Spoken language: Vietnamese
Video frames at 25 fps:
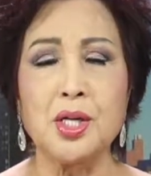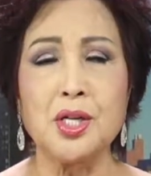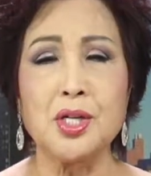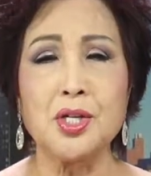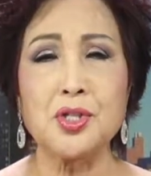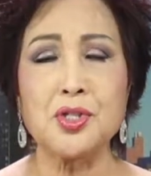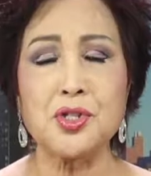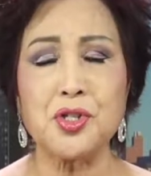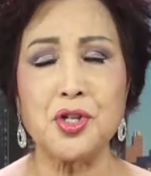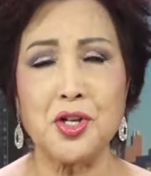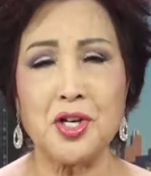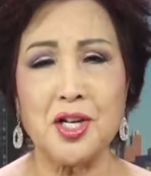
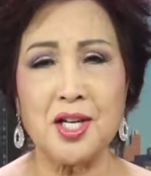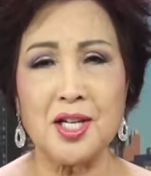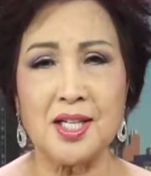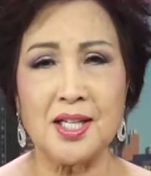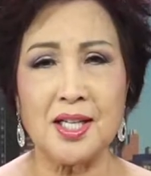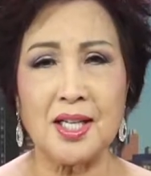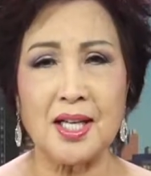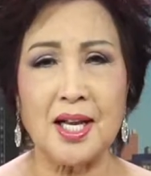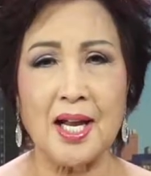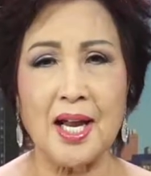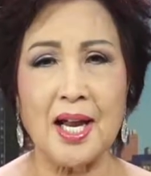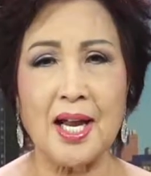sửa lời
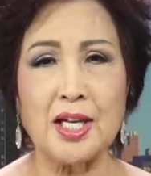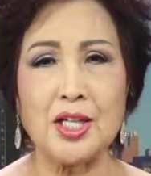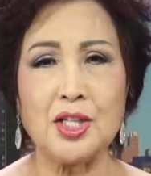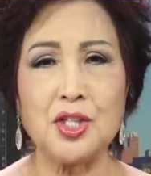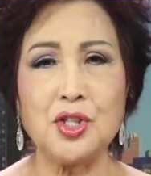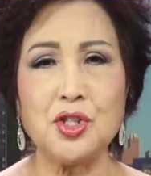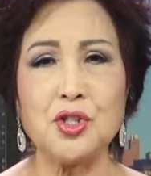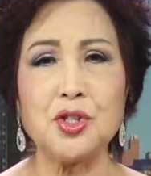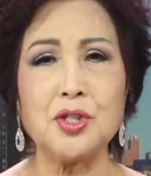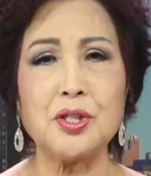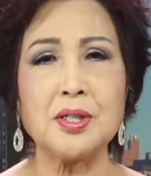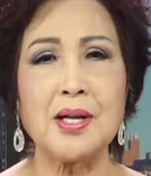khai
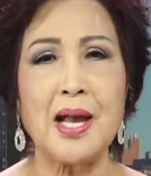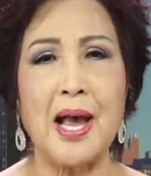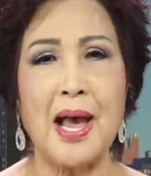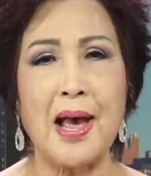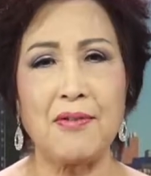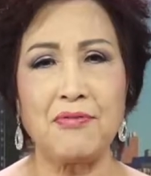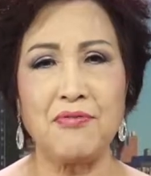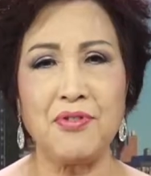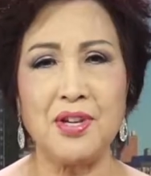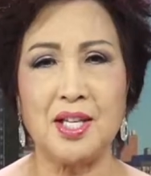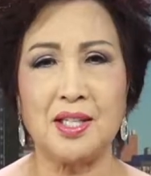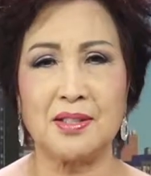trước Hạ
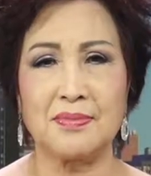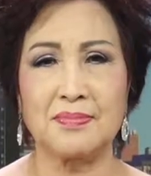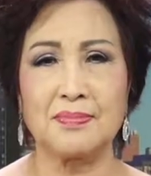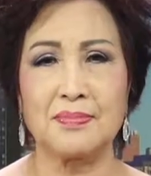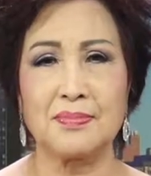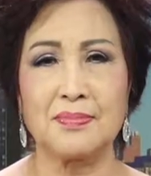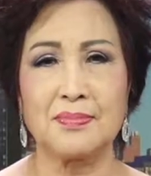viện.